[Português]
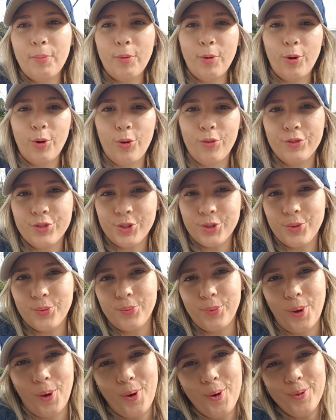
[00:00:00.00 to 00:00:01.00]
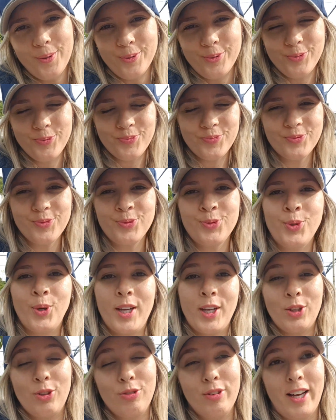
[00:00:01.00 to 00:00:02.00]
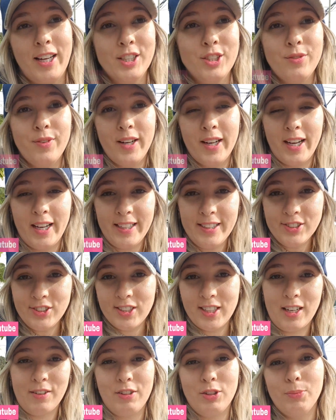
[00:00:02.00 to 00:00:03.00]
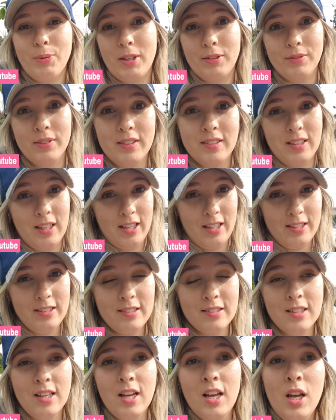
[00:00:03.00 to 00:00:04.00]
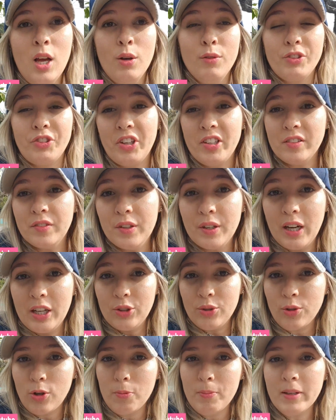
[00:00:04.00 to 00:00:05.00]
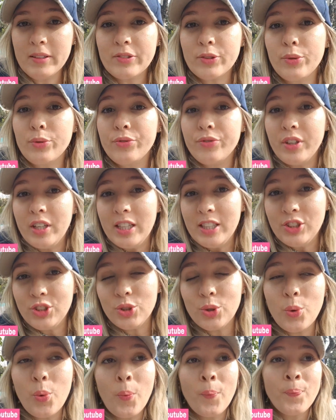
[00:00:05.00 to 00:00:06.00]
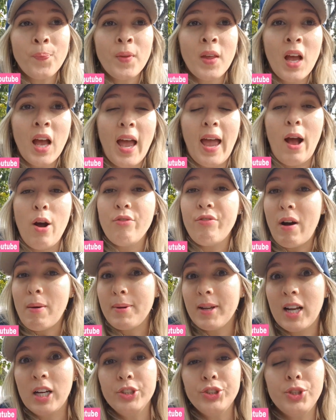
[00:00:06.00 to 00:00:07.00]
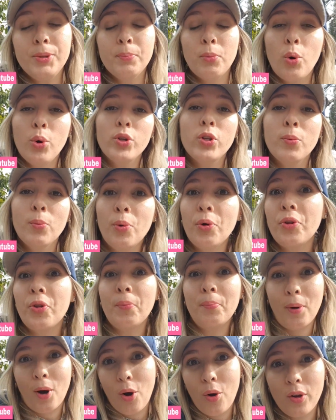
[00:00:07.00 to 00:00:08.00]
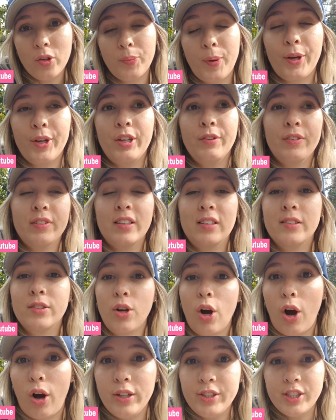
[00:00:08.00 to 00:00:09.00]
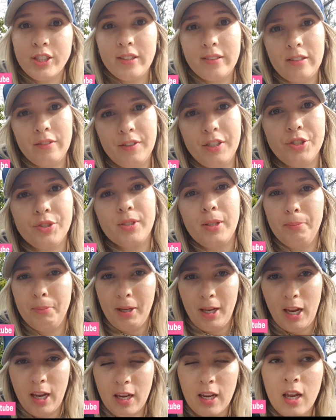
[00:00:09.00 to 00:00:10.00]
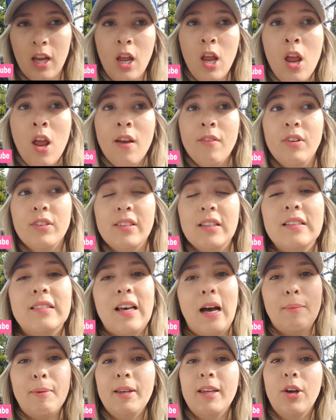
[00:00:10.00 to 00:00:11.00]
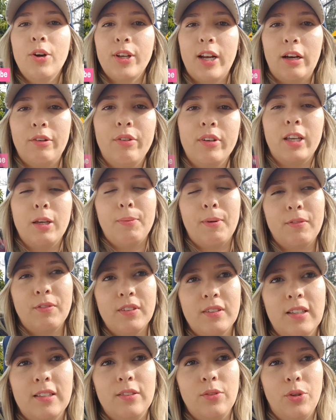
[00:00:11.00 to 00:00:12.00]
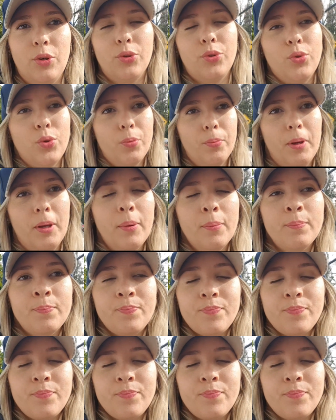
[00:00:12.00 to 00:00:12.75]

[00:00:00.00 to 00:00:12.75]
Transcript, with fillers: povo, tudo bom? Tô aqui num lugar diferente gravando pra vocês. Vocês viram aí no começo do vídeo. É um fabricante muito, muito bom. Eu espero que vocês gostem desse vídeo também. Vocês sabem que eu gravo aqui pra vocês no YouTube.